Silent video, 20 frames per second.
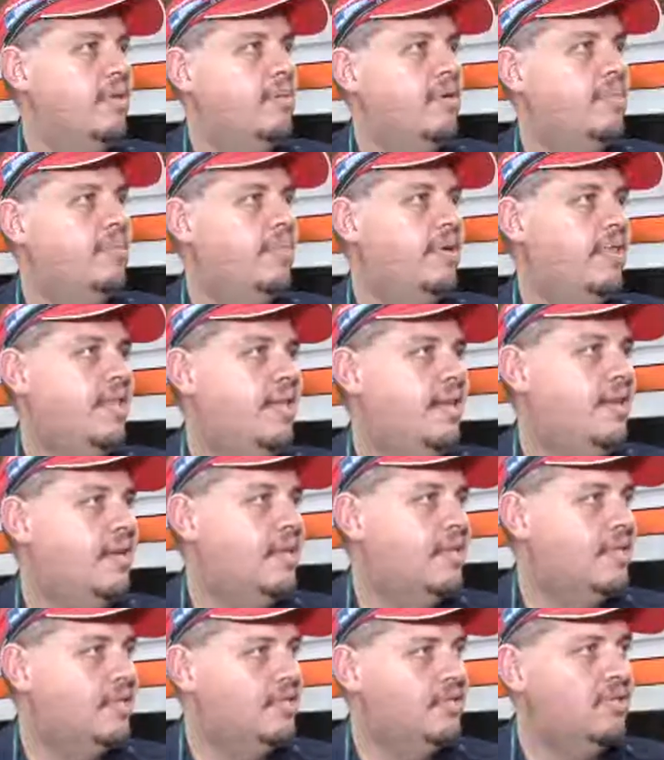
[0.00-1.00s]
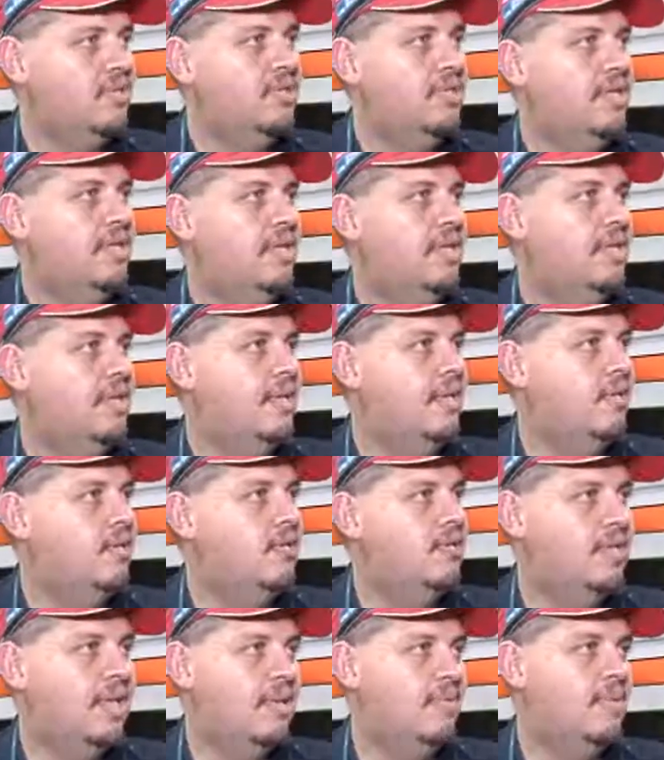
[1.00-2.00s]
llaman para la atención de
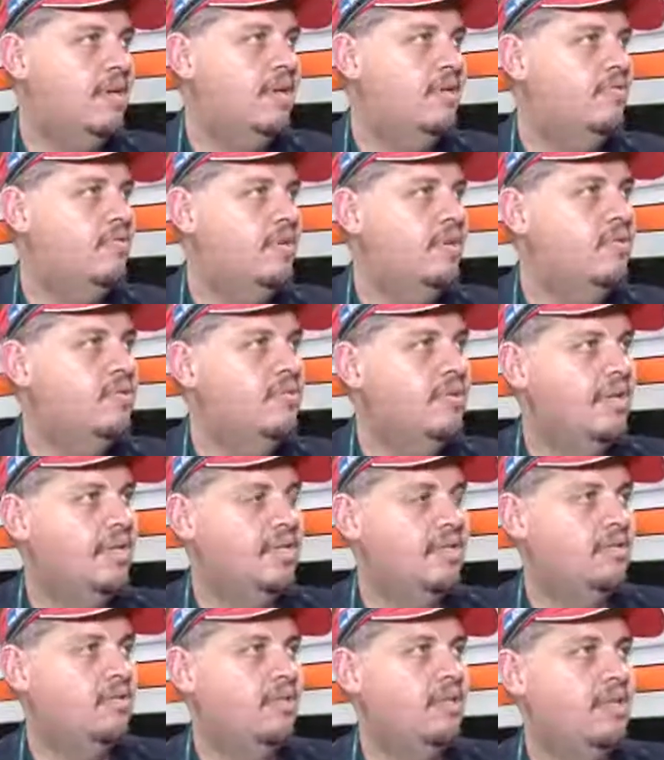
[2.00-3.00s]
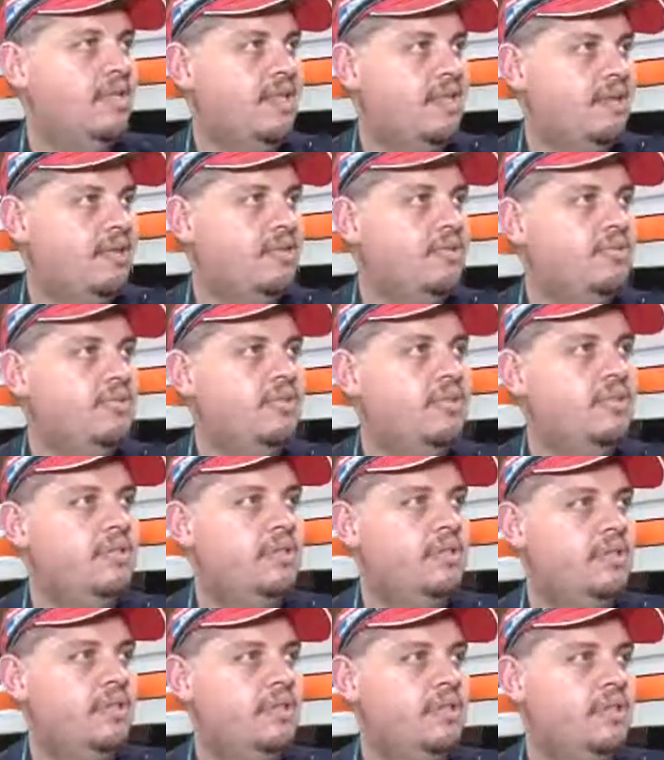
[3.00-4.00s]
Ríos de arma de fuego en el sector de Tres Ríos.
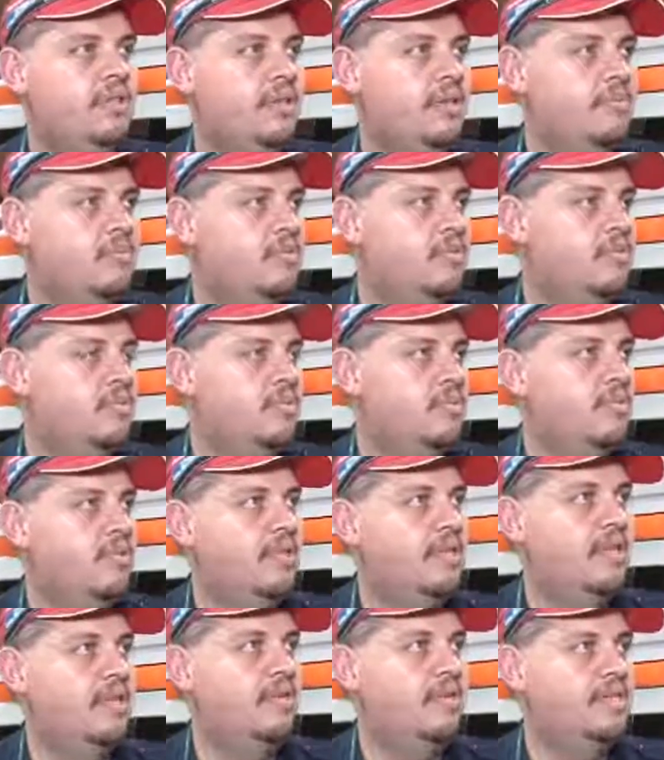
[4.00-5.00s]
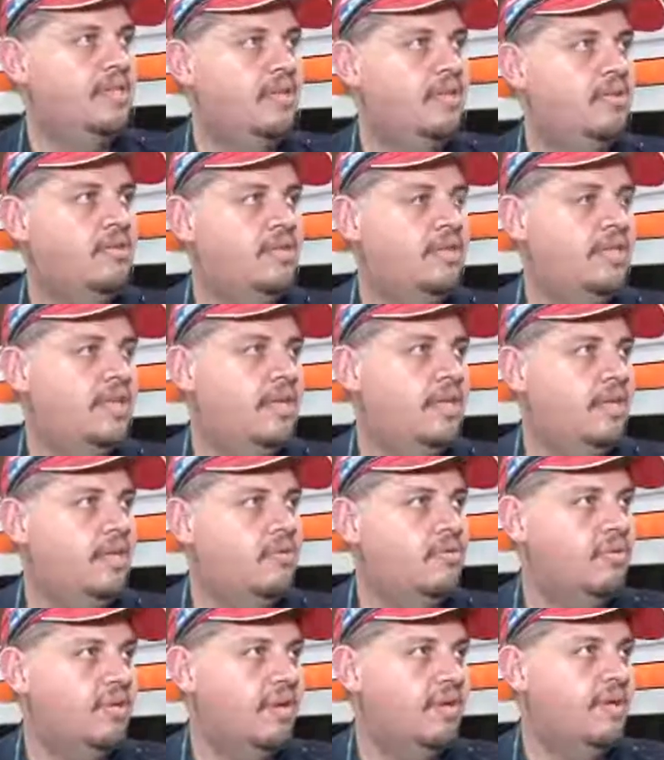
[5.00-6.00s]
Damos soporte avanzado desde
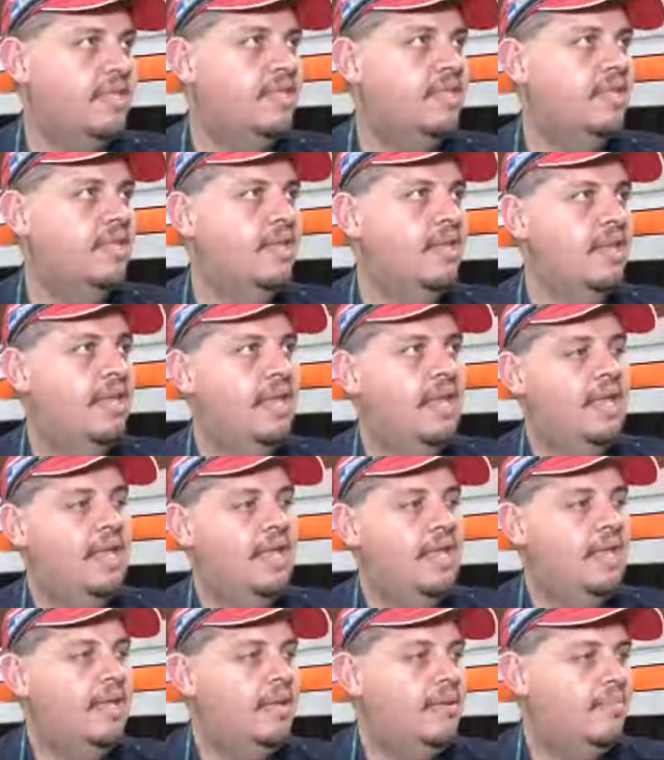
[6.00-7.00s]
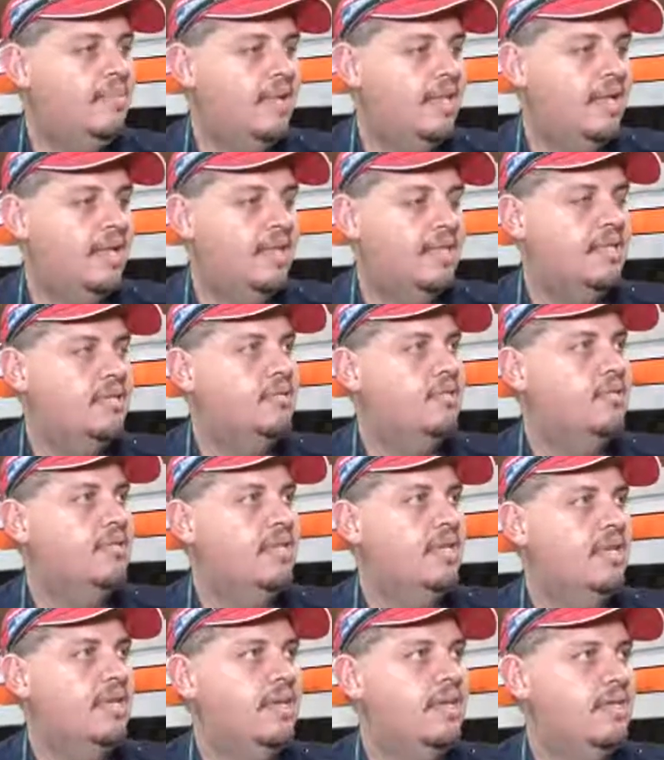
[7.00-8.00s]
Curriabat para la atención
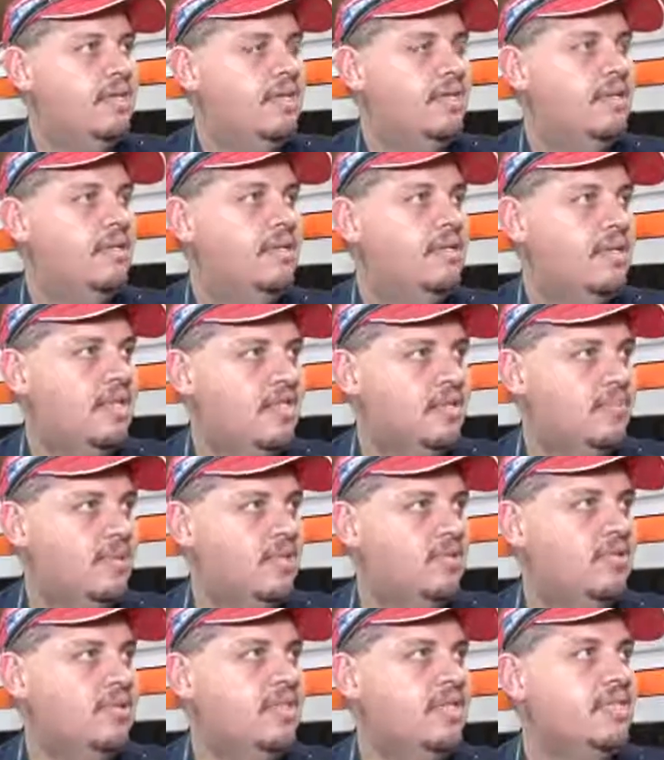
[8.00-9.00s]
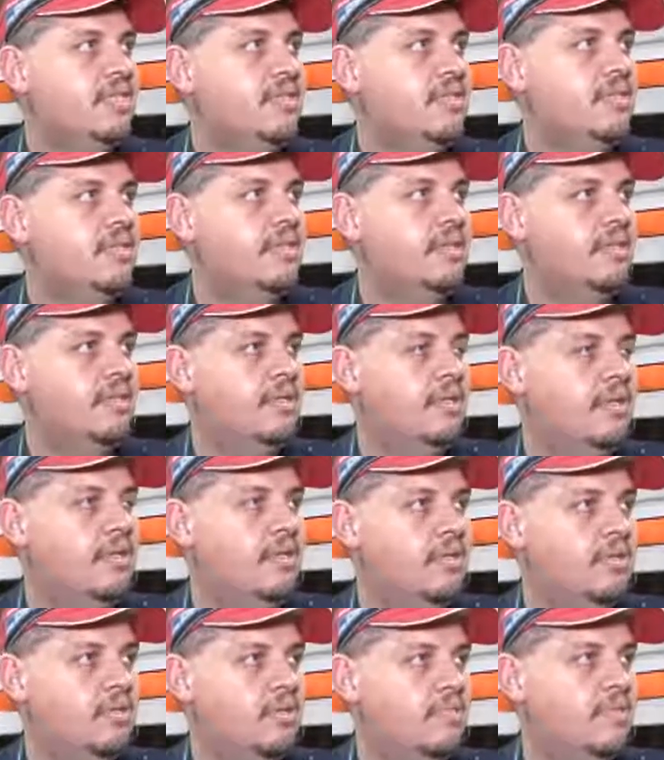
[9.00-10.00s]
de tres personas,
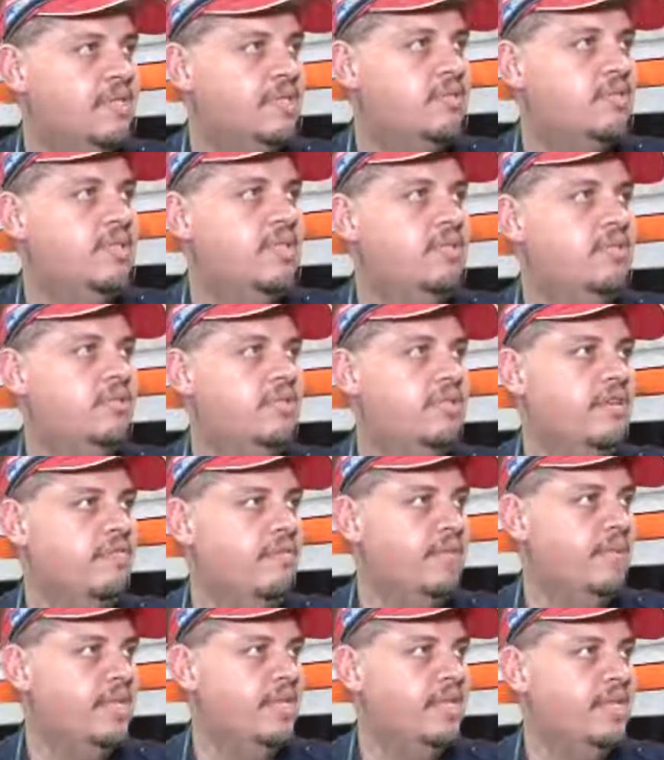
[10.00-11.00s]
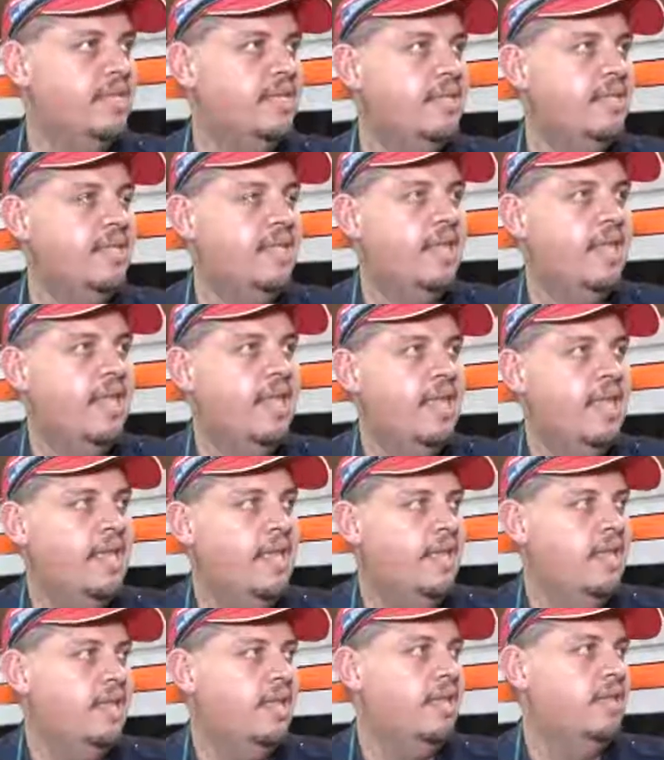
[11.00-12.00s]
dos masculinos, una femenina
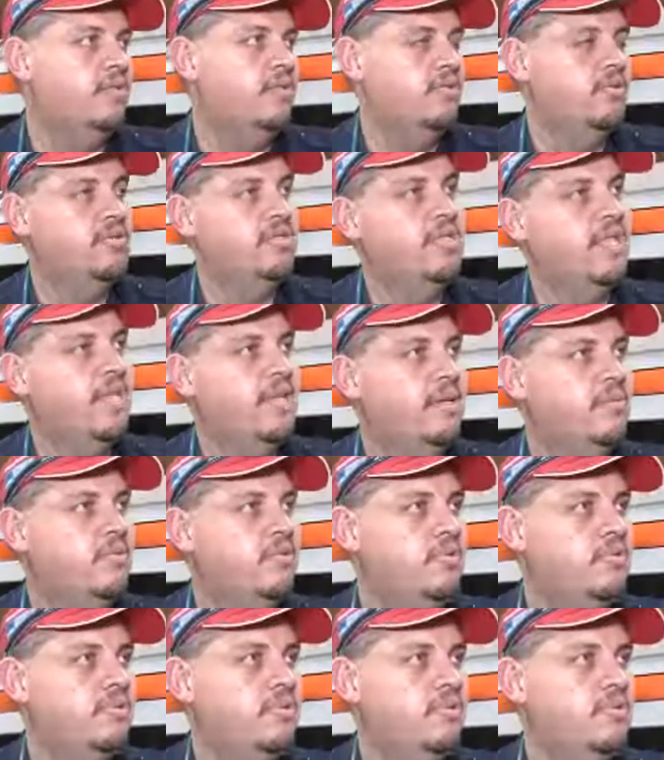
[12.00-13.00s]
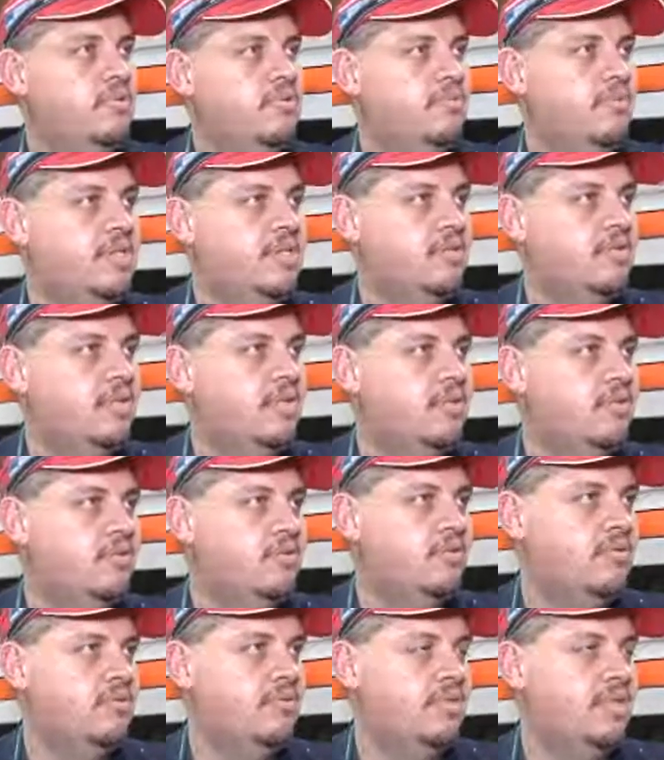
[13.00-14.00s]
nosotros trajimos un masculino
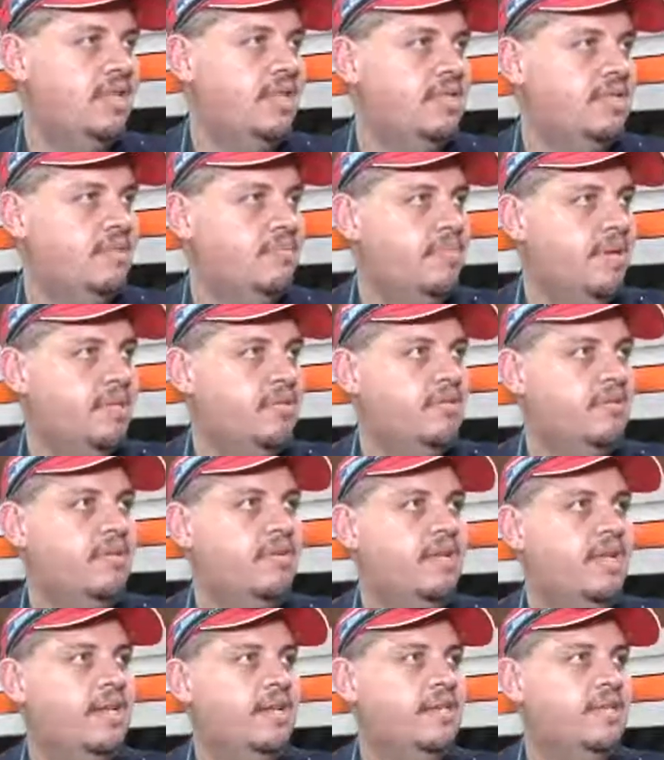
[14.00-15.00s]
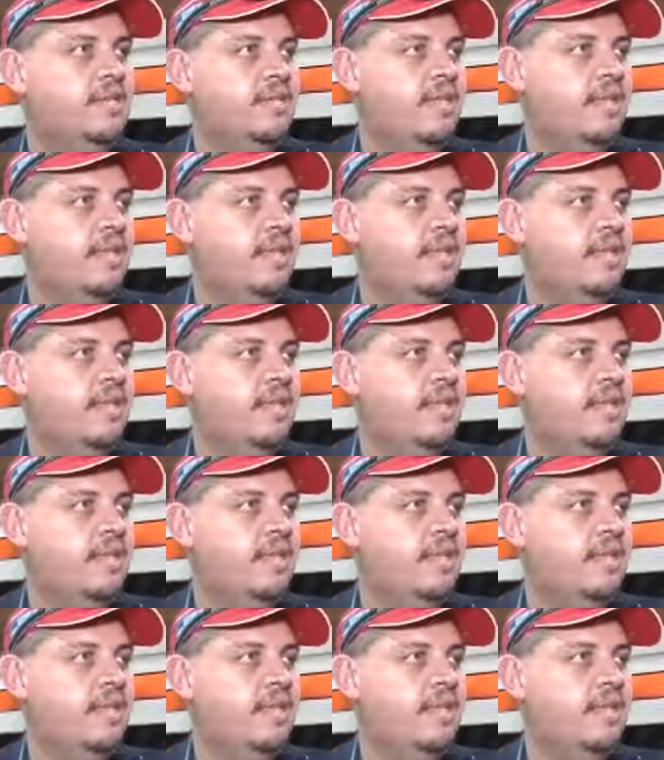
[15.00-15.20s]
con tres impactos de bala,